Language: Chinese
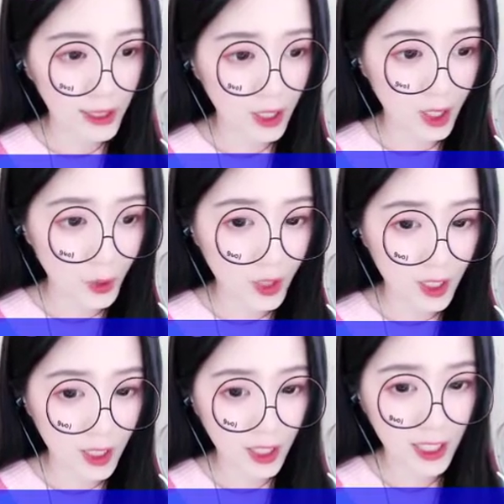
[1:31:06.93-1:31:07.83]
你想
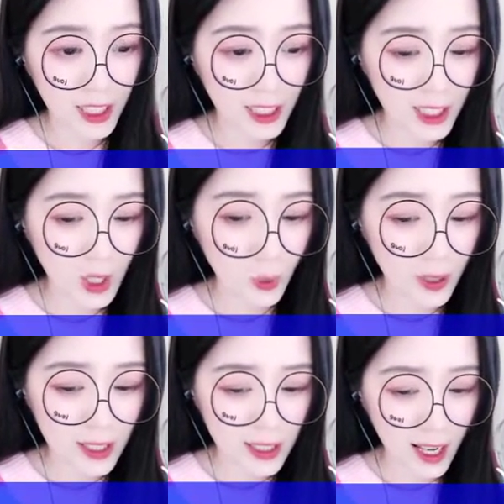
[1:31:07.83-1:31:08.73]
要我死，
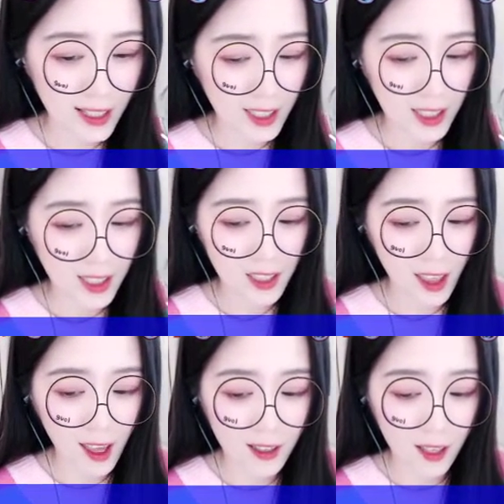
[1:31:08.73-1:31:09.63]

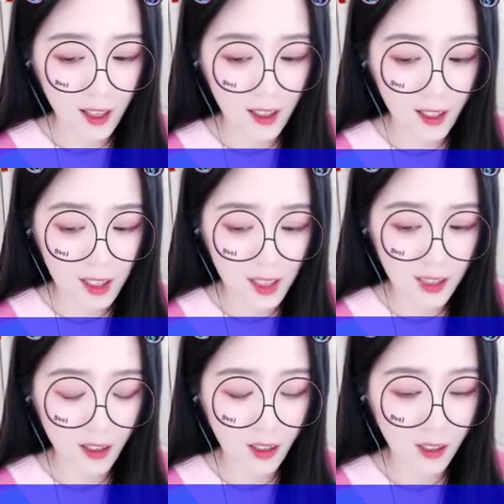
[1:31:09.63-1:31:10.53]
为什么要
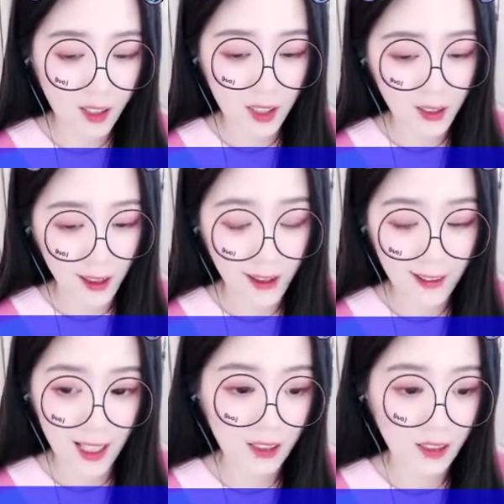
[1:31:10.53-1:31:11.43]
生下我？为
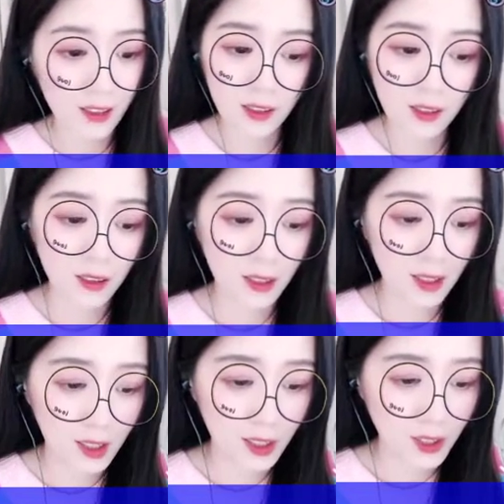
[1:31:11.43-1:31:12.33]

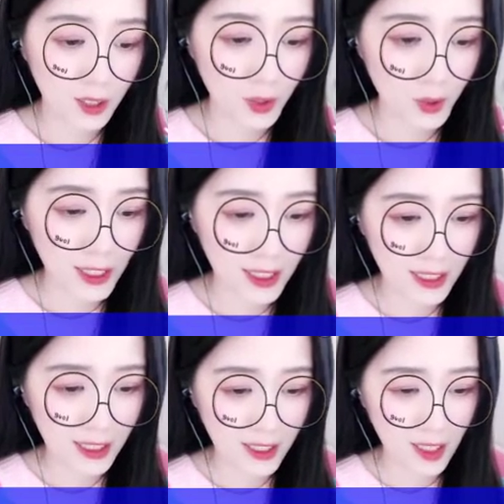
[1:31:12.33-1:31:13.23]
什
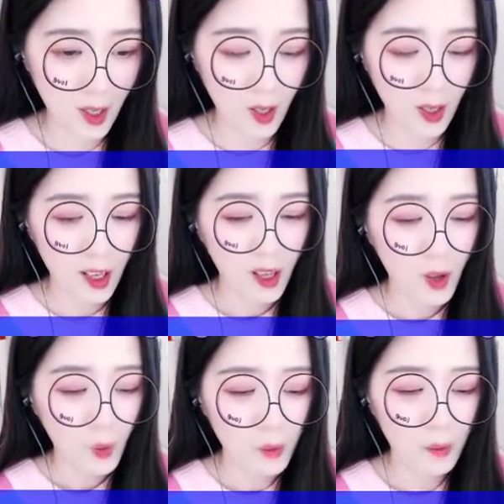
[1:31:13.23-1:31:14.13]

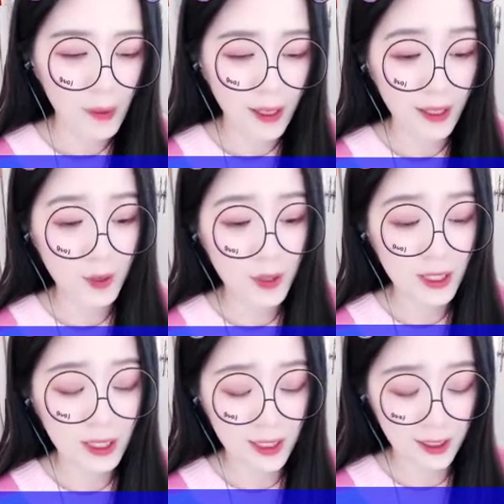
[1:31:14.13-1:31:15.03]

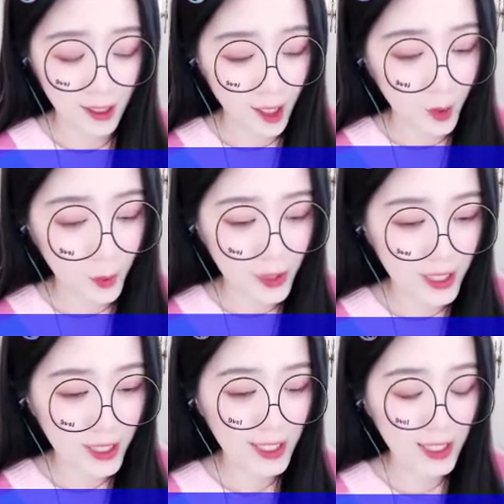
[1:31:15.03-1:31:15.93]
么？”这句
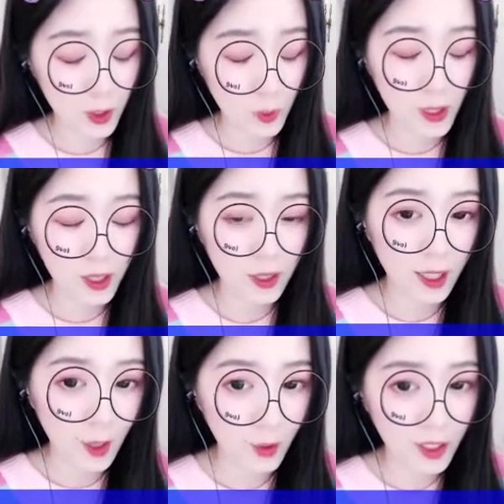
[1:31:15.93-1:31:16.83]
话他
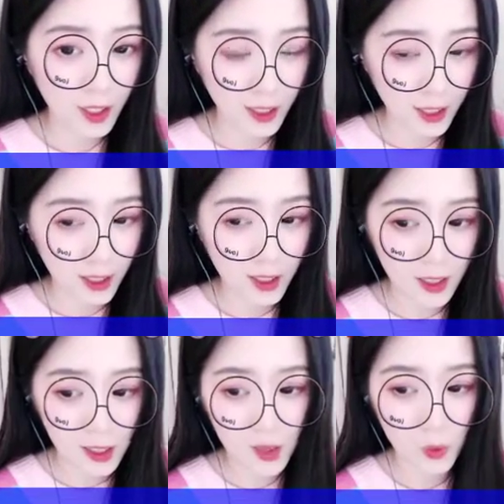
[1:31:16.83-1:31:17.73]
放在心里十
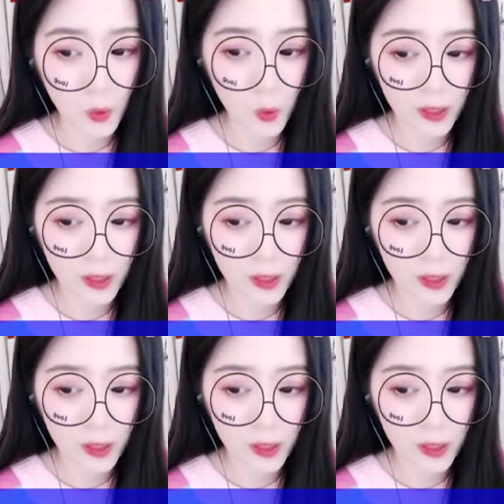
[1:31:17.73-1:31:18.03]
余年。